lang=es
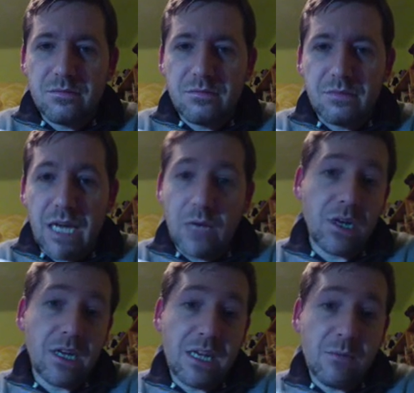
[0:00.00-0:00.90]
al igual
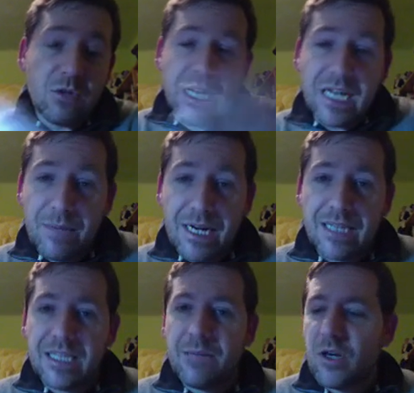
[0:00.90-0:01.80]
que haríamos la cámara
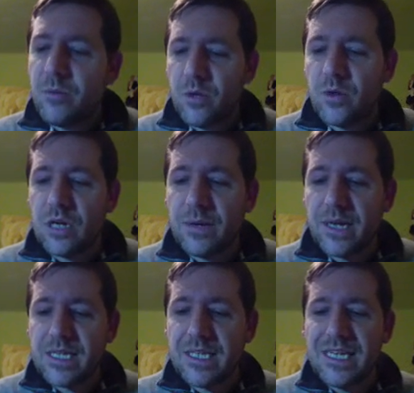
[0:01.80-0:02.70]
nativa, ¿no? Pero bueno, la verdad es
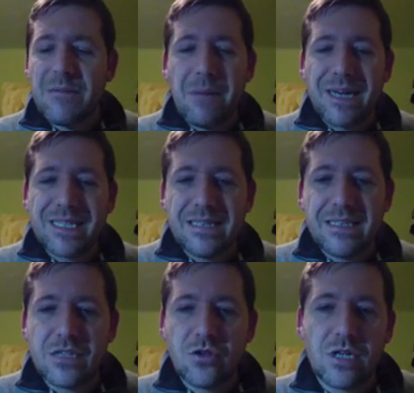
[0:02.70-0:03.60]
que tiene
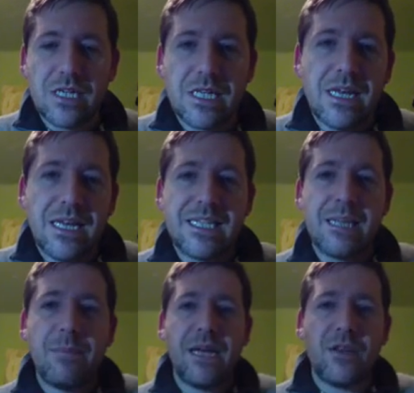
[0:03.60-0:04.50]
bastantes cosas esta
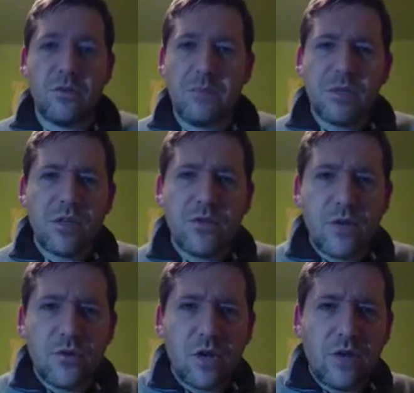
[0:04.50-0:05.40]
aplicación. Vamos a hacer una
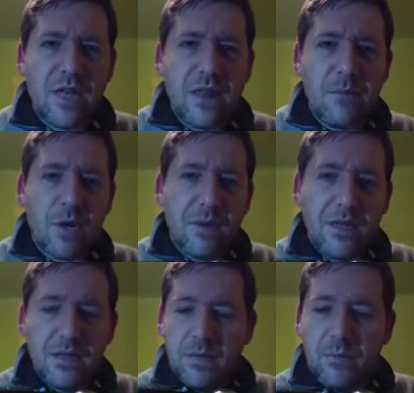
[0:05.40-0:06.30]
fotografía de prueba,
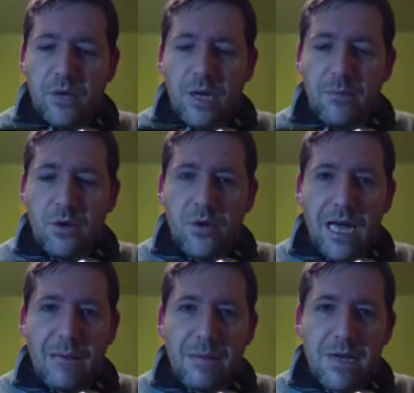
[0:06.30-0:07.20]
por ejemplo,
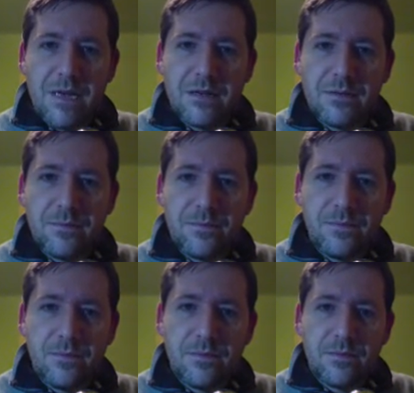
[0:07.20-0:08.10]
a mi Mac
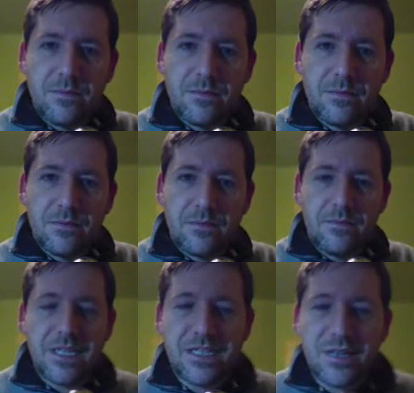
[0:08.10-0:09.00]

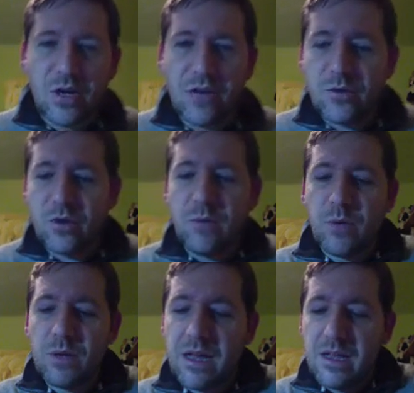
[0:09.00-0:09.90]
ya tengo la foto de
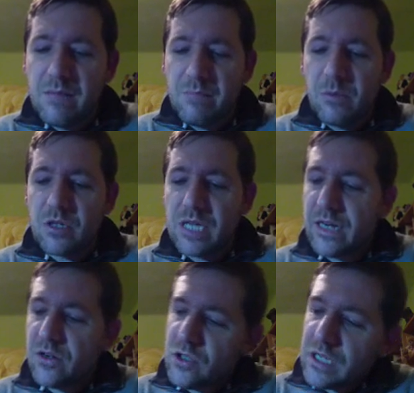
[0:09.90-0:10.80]
prueba, vamos a
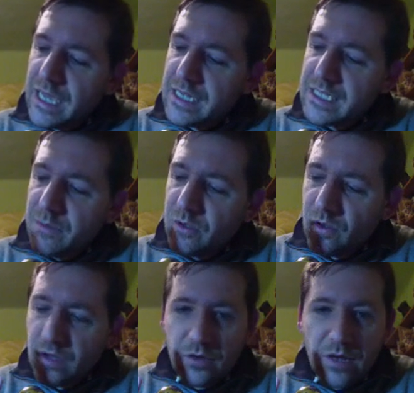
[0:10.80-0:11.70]
irnos a este
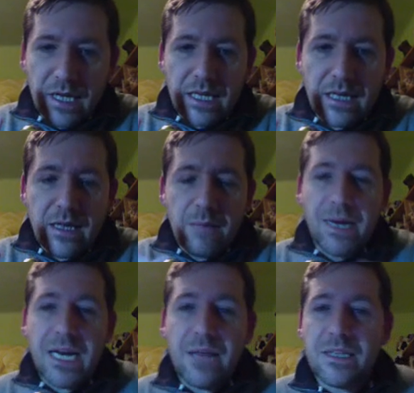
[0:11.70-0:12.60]
botoncito de aquí
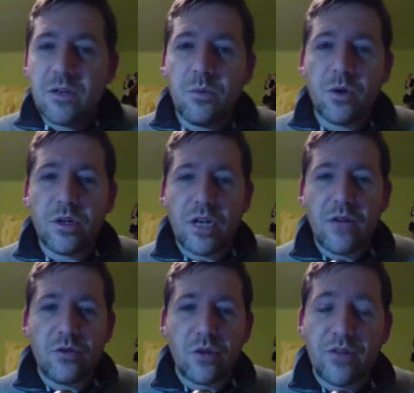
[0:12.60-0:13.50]
para editar un poquito la
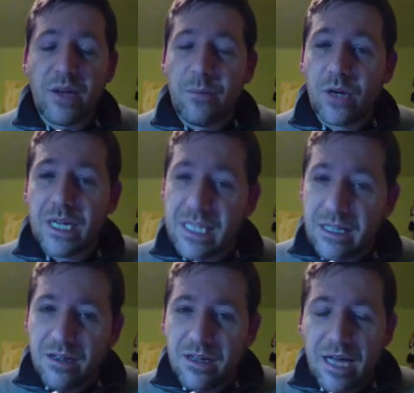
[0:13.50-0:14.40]
fotografía, porque sí,
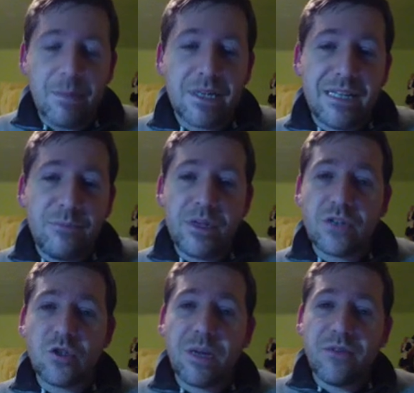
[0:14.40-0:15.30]
aparte de poder
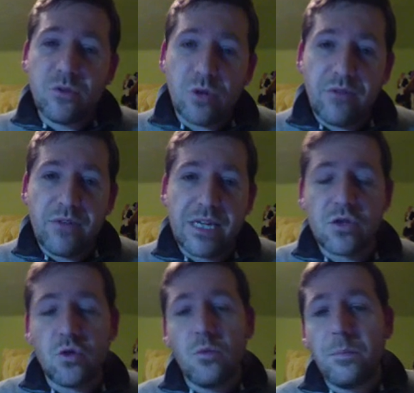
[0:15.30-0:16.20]
tomar fotografías
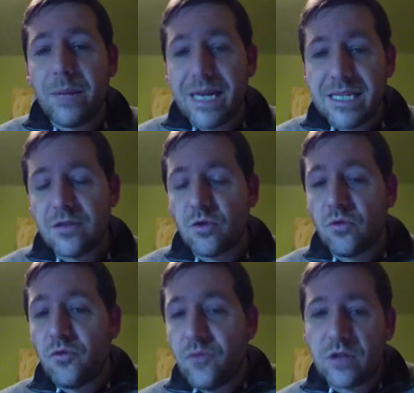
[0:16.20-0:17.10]
con un preset, con
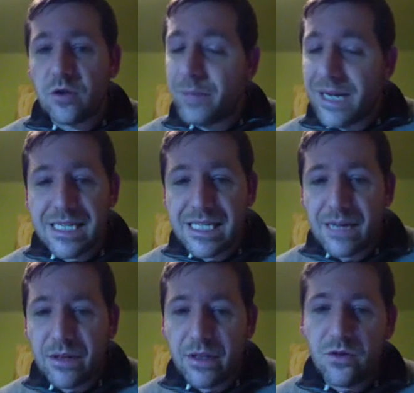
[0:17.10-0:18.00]
un filtro
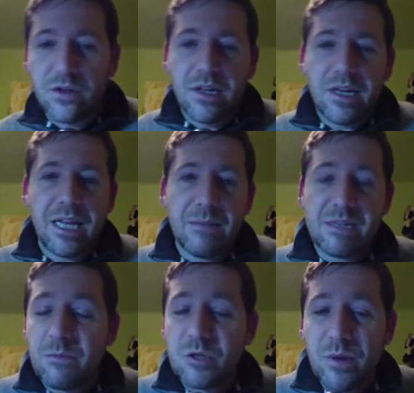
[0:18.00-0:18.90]
preestablecido, además
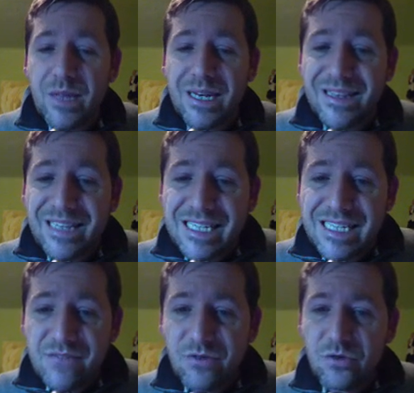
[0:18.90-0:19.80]
vamos a poder editar
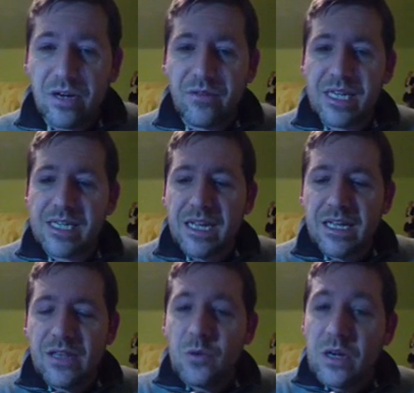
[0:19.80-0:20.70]
estas fotografías
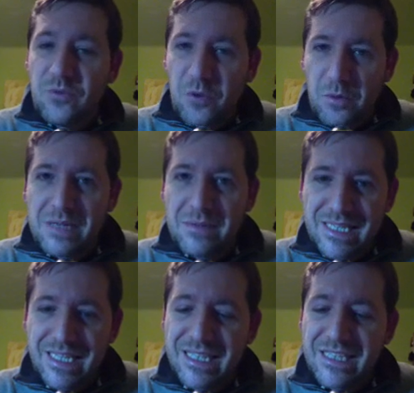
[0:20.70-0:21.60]
de unas formas
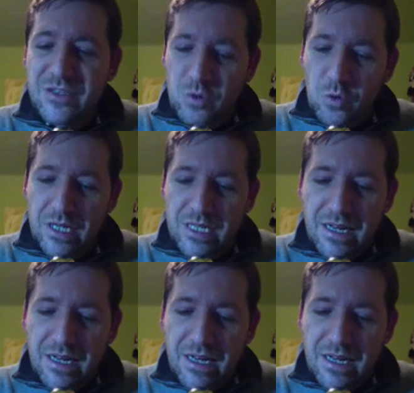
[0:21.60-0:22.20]
bastante chulas.